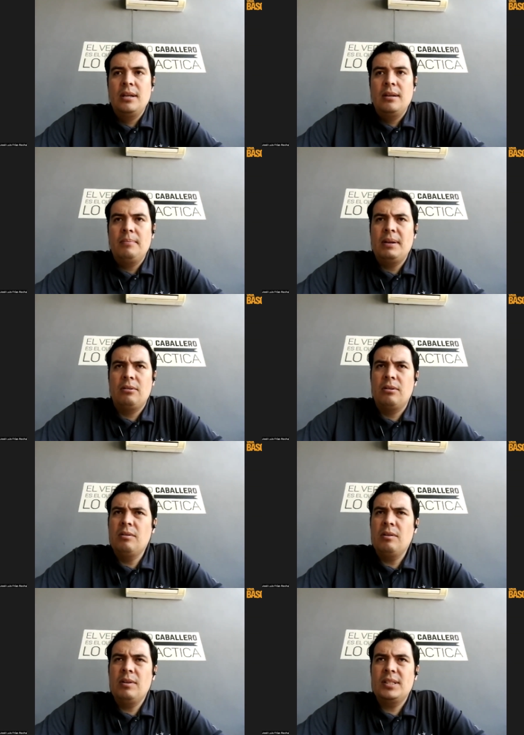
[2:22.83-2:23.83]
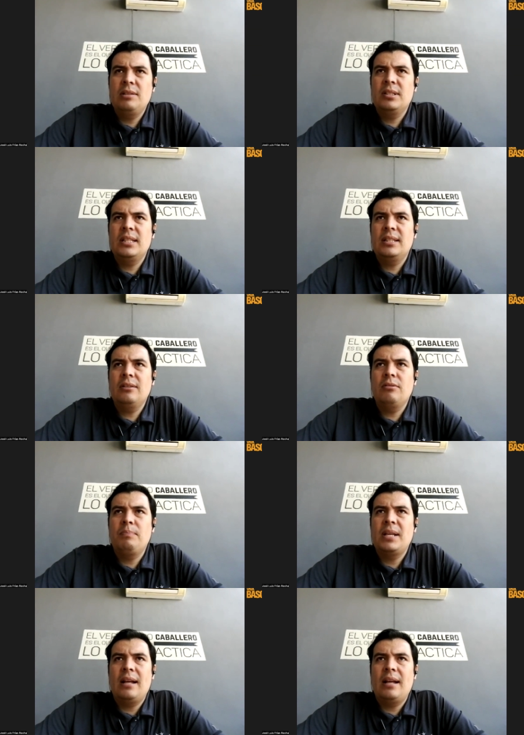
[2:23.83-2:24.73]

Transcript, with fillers: Pero no, no, ha sido en sí tan complicado.